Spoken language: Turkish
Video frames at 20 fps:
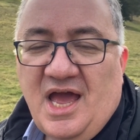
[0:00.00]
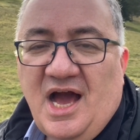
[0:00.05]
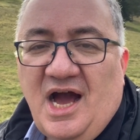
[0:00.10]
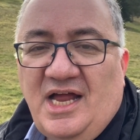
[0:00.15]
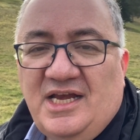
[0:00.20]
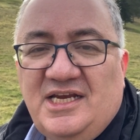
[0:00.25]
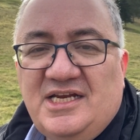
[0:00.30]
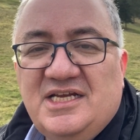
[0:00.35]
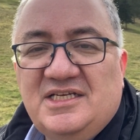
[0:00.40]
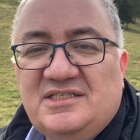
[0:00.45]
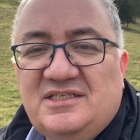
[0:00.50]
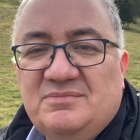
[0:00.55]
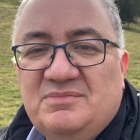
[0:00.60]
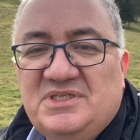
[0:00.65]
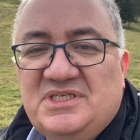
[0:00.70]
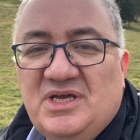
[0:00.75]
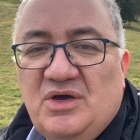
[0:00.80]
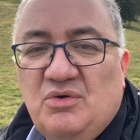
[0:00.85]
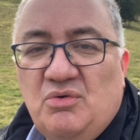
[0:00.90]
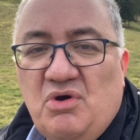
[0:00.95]
Hani nasıl
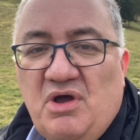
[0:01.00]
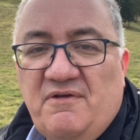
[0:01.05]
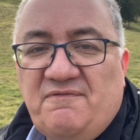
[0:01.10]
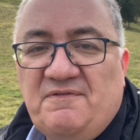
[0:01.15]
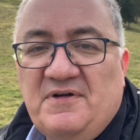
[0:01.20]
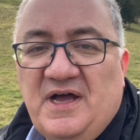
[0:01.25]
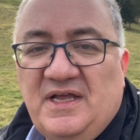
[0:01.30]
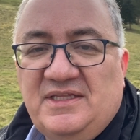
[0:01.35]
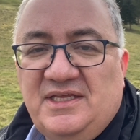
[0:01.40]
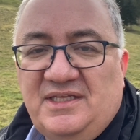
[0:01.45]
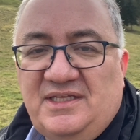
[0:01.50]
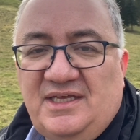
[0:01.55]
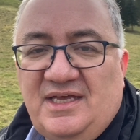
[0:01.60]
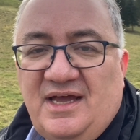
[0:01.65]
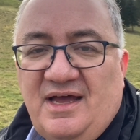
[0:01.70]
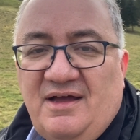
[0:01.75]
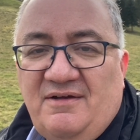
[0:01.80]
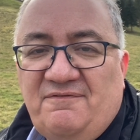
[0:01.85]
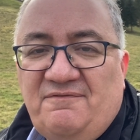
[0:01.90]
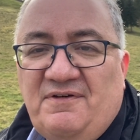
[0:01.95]
bize UEFA dedi
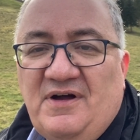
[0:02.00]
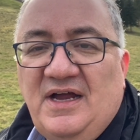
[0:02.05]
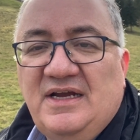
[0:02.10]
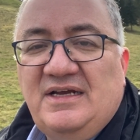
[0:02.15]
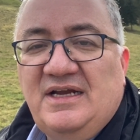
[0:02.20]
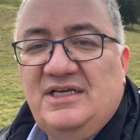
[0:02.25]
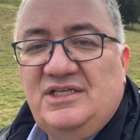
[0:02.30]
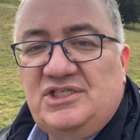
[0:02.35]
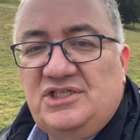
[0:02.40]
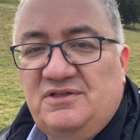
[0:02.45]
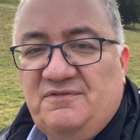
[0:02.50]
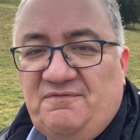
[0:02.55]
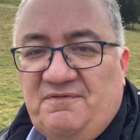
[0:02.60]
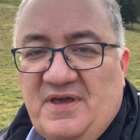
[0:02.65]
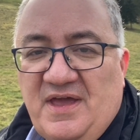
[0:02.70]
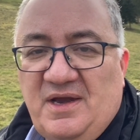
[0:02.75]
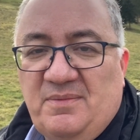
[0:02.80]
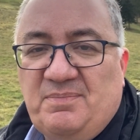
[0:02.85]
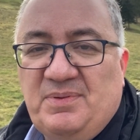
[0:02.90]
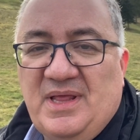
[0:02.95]
ya financial
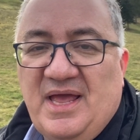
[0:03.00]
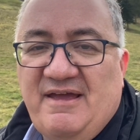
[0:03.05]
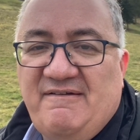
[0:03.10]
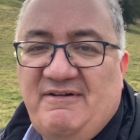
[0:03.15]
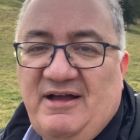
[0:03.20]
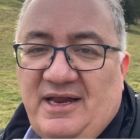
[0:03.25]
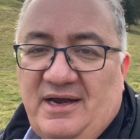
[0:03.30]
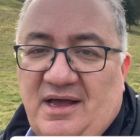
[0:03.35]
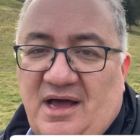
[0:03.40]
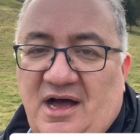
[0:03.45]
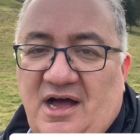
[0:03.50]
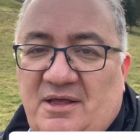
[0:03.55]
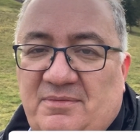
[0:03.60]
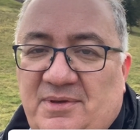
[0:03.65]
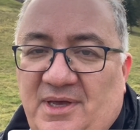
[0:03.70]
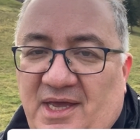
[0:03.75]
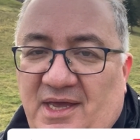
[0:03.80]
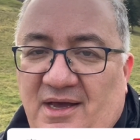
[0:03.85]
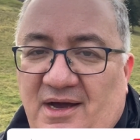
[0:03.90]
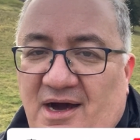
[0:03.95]
fair play var
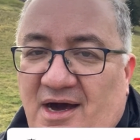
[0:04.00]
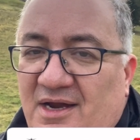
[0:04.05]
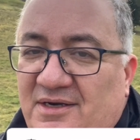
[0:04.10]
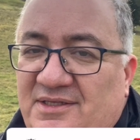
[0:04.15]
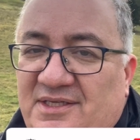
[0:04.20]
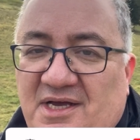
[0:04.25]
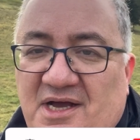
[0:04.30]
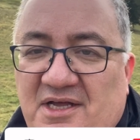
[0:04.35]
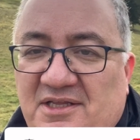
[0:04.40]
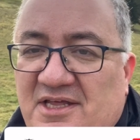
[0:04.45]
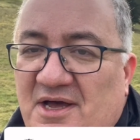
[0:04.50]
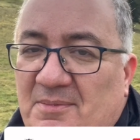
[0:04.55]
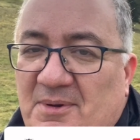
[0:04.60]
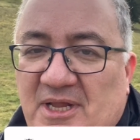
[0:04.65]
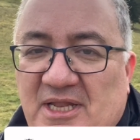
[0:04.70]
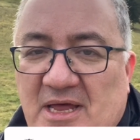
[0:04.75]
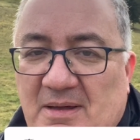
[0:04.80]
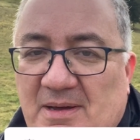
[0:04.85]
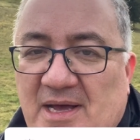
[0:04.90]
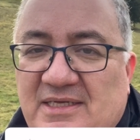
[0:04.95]
abi artık adam
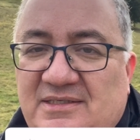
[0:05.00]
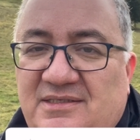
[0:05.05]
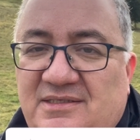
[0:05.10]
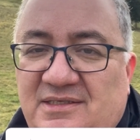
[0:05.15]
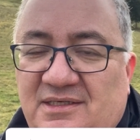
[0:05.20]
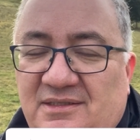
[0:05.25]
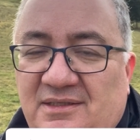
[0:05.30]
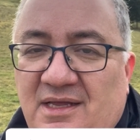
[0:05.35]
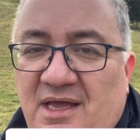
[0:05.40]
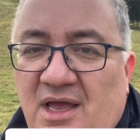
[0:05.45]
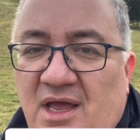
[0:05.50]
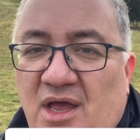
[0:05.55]
alamazsın.